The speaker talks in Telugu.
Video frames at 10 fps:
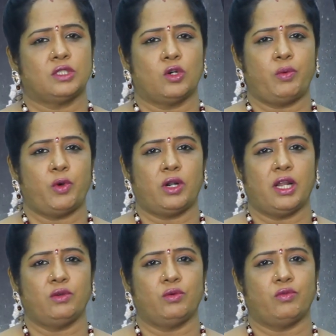
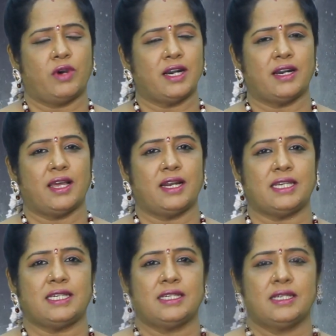రోబోట్లను
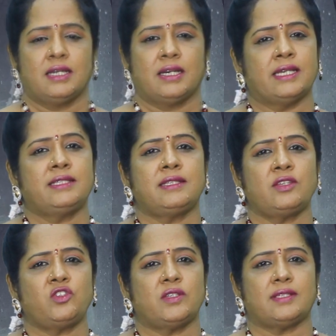వాడడాన్ని
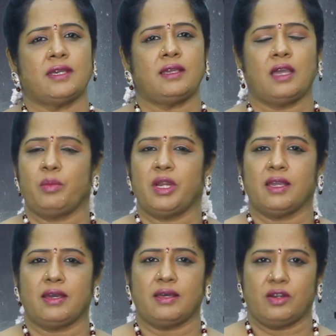ఖచ్చితం చేశాయి
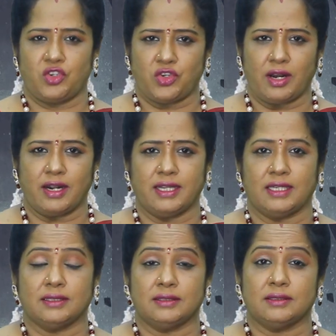అమెరికా రష్యా
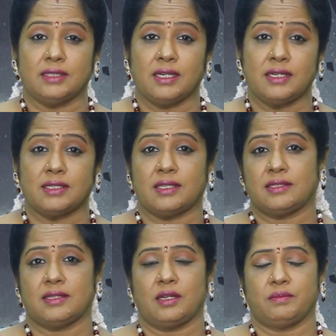లాంటి దిగ్గజ
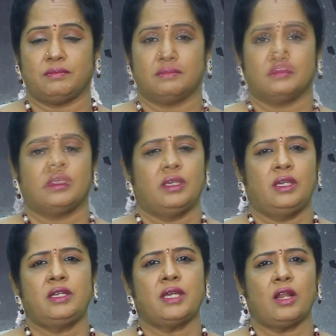దేశాలు
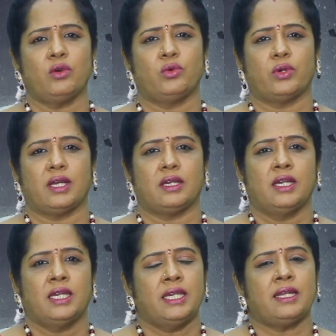ఇండియాలో కూడా
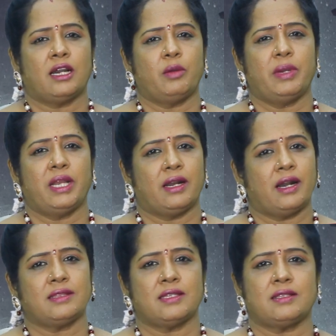ఈ రకమైన
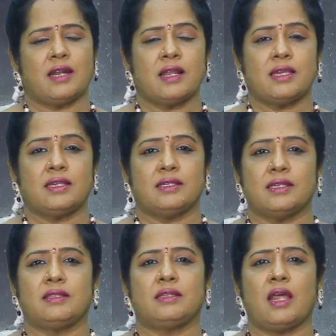రణతంత్రానికి
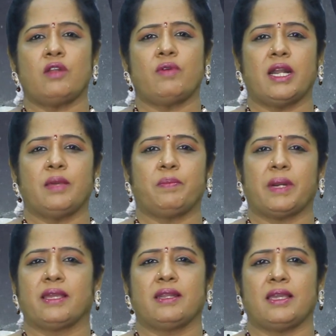యంత్రాలు వాడే
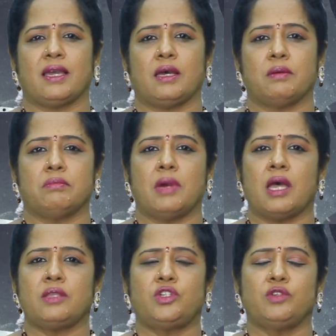ప్రక్రియ
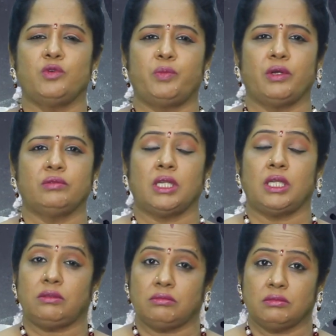మాంచి ఊపులో
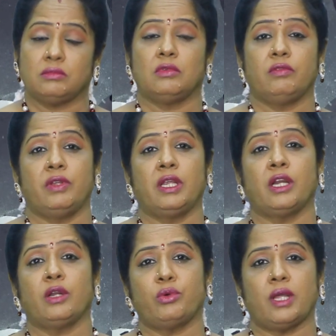ఉందని
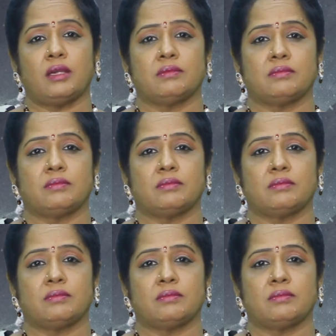వెనికిడి కూడా